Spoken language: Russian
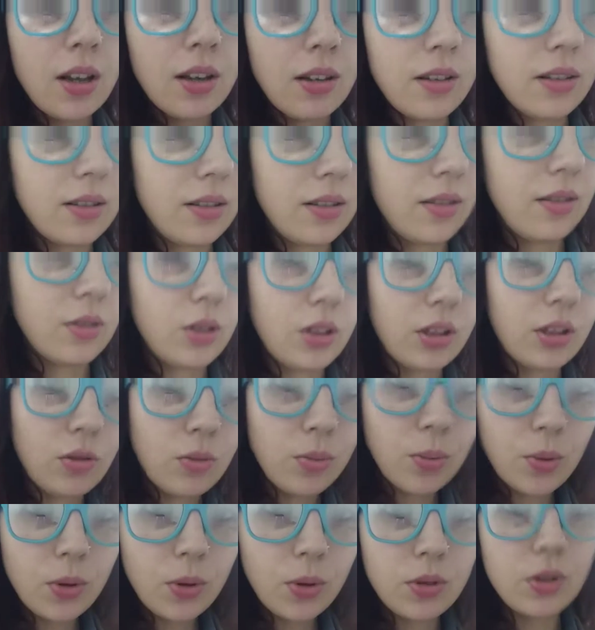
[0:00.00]
Э, вот оно
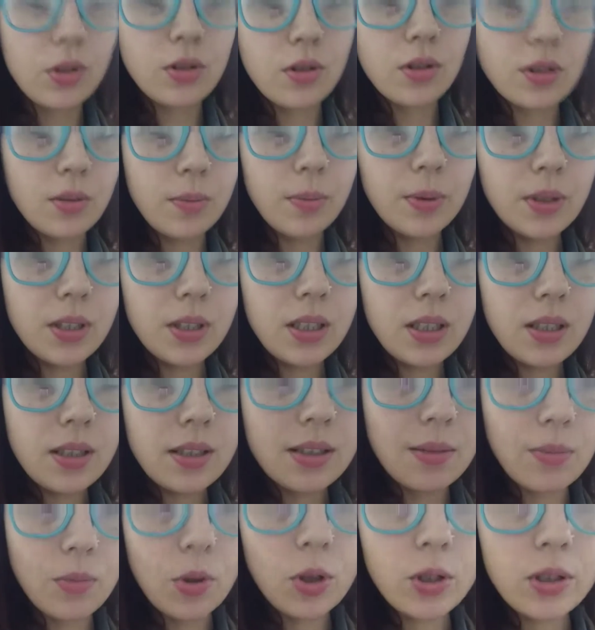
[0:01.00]
полностью запотело,
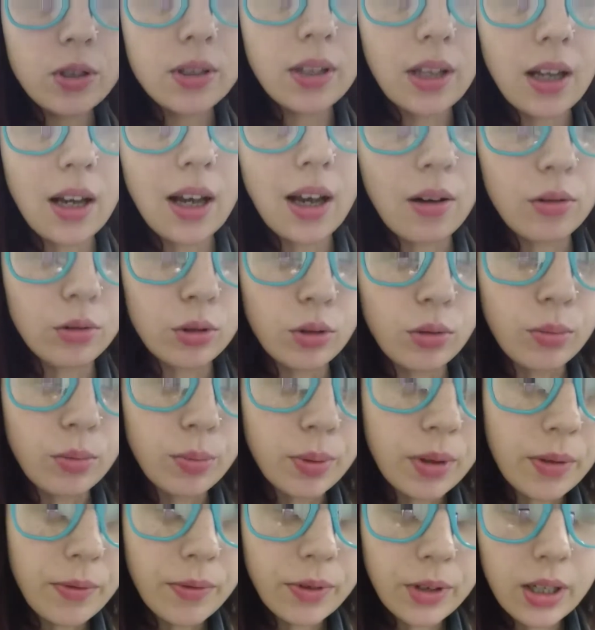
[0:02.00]
замерзло, а вот он
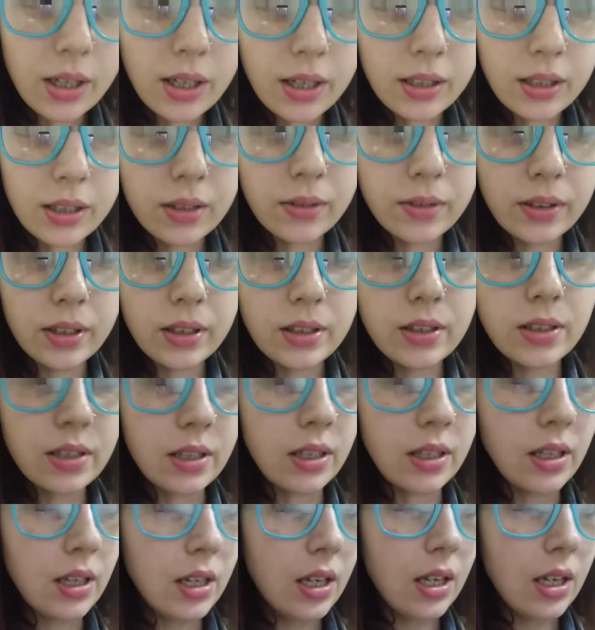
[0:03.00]
прям вглядывается.